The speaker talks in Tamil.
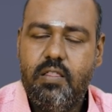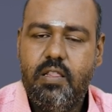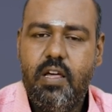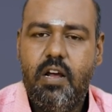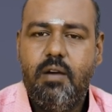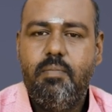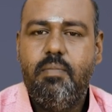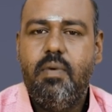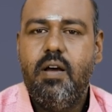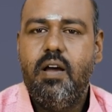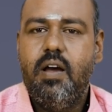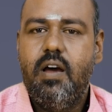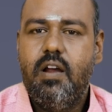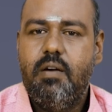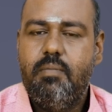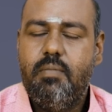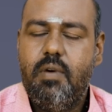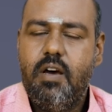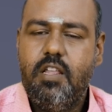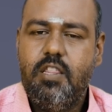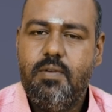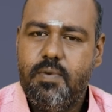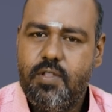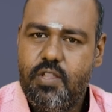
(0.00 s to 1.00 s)
தர்ம
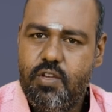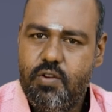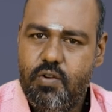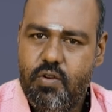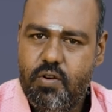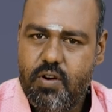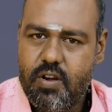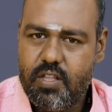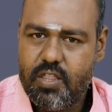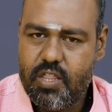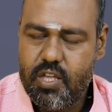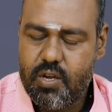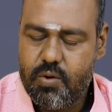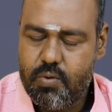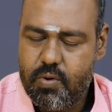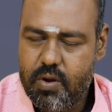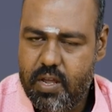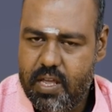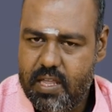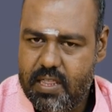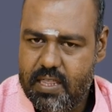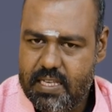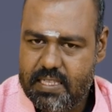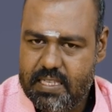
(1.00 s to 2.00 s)
கர்மாதிபதி
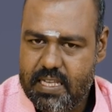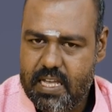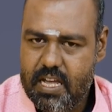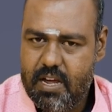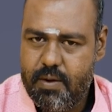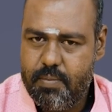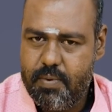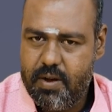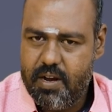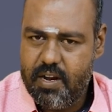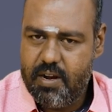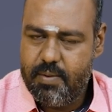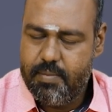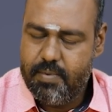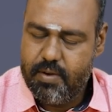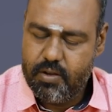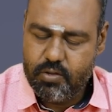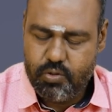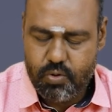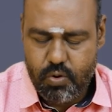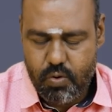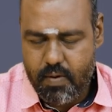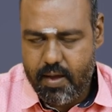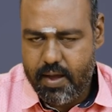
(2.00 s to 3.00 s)
யோகத்துக்குரிய திசை அப்படின்னு
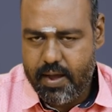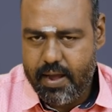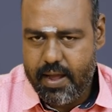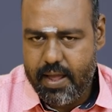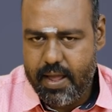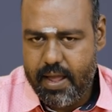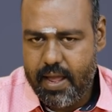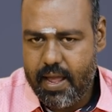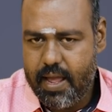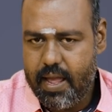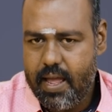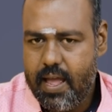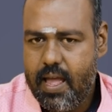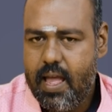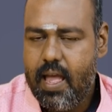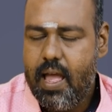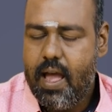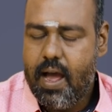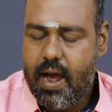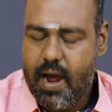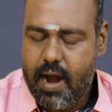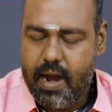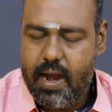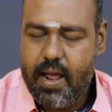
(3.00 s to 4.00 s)
நமக்கு சொல்லுவாங்க
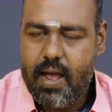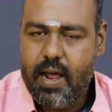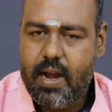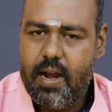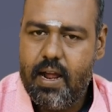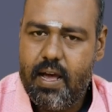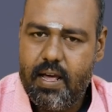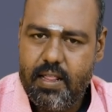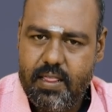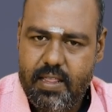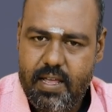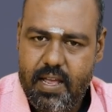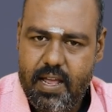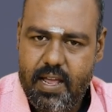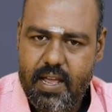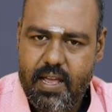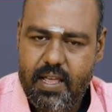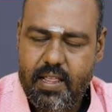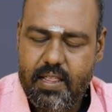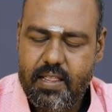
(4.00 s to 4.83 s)
ஆனால் அதே